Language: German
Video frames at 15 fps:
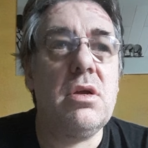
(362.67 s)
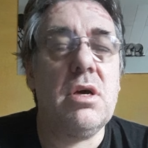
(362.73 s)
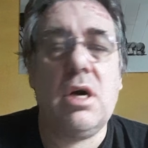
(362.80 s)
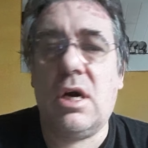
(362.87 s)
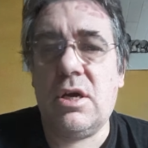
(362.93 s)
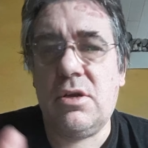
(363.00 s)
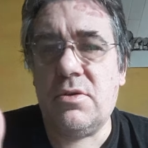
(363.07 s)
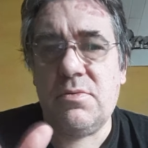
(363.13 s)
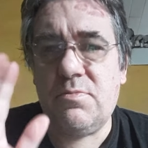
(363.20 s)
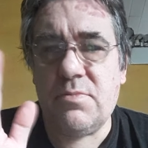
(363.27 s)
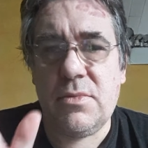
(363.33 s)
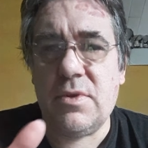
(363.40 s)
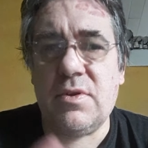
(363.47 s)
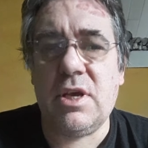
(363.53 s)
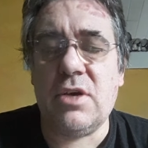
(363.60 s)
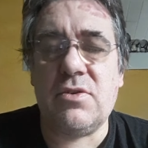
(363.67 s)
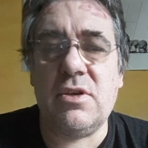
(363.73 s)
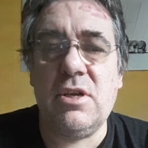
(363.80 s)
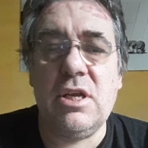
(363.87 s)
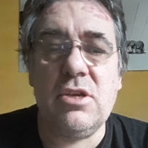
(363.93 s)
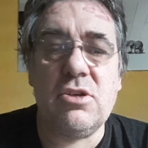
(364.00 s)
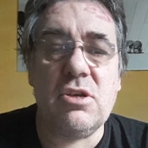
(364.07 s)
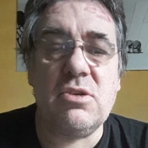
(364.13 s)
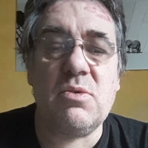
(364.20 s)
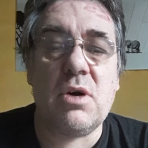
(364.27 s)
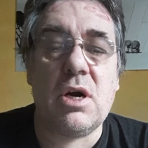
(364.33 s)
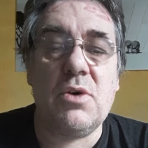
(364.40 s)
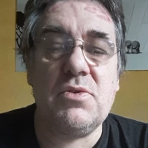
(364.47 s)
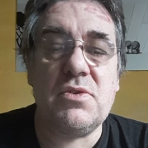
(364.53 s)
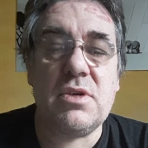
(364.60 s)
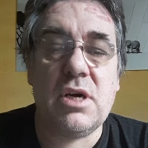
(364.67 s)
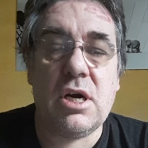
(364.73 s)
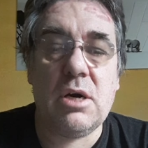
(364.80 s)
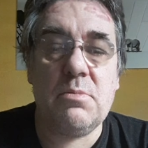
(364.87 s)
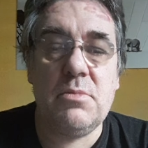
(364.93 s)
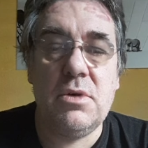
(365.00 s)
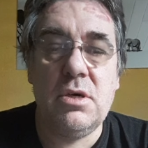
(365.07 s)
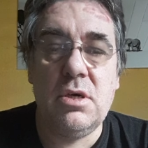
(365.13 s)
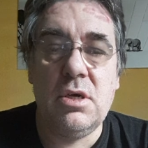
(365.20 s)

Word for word: ja, das erste Nintendo rauskam.